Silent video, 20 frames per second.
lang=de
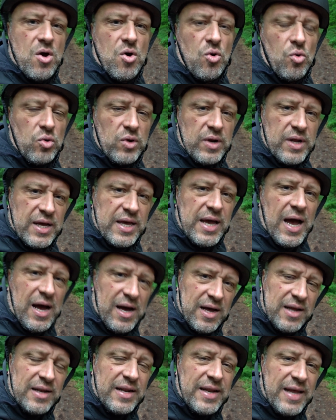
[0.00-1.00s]
Und
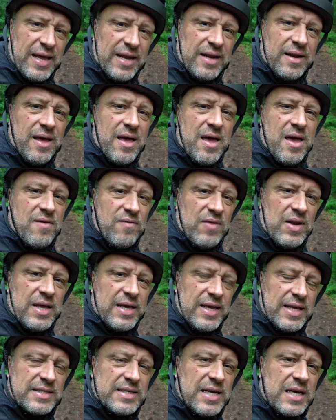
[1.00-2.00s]
ja, den will
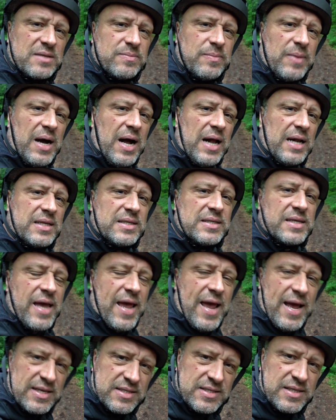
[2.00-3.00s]
ich jetzt erstmal als
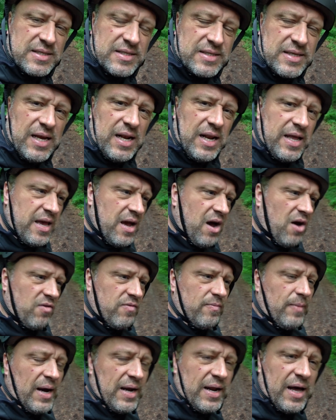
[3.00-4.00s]
erstes Ziel hier auf
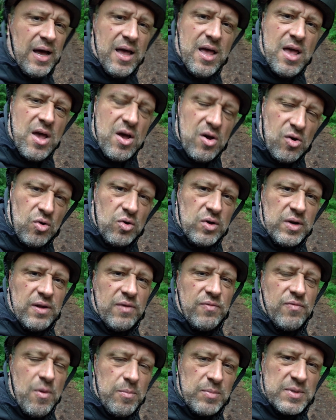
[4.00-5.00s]
meiner rund
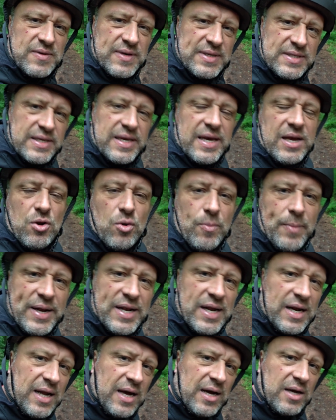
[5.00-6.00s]
25
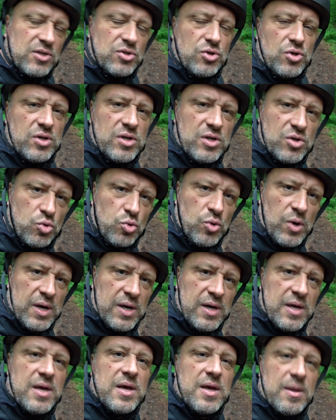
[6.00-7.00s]
Kilometer langen Sündeltour
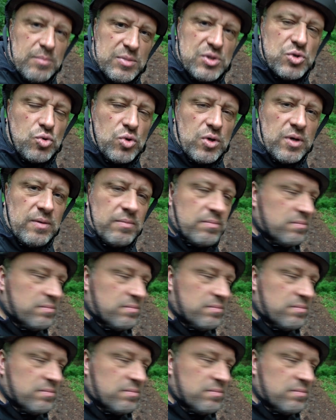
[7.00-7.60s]
besuchen.